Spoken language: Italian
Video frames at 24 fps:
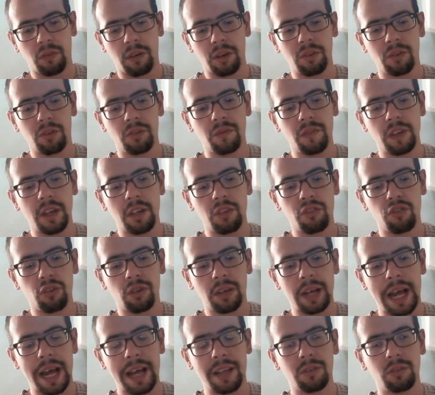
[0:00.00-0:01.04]
Quando viene
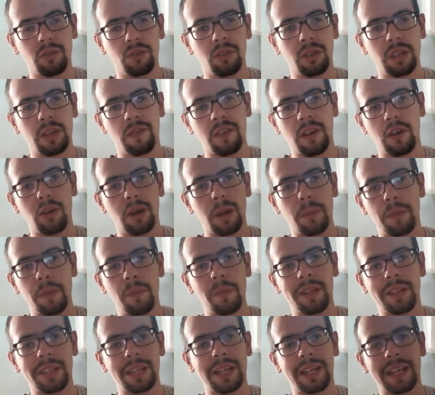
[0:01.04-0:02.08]
giocato rivelo le
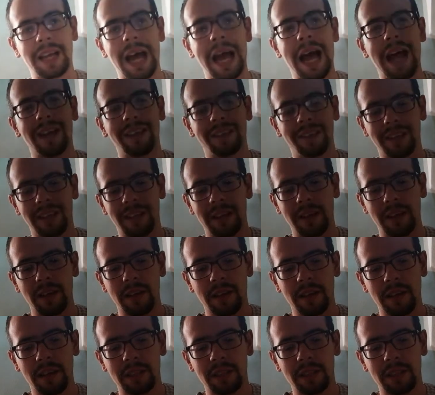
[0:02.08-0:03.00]
prime tre carte,